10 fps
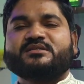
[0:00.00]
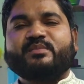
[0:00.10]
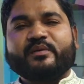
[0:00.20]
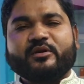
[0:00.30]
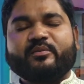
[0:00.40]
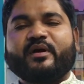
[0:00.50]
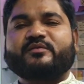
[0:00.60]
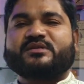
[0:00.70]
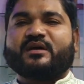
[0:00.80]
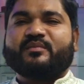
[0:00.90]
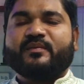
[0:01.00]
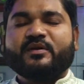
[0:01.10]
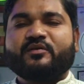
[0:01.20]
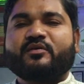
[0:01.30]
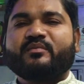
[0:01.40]
বিভিন্ন ব্যবসায়
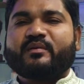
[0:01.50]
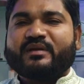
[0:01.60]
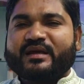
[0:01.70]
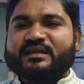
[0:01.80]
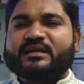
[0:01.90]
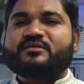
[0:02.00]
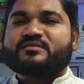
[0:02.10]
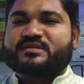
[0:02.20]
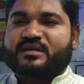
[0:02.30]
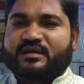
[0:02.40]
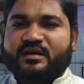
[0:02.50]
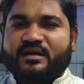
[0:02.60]
বিভিন্ন রকম ভাবে লেনদেন করছেন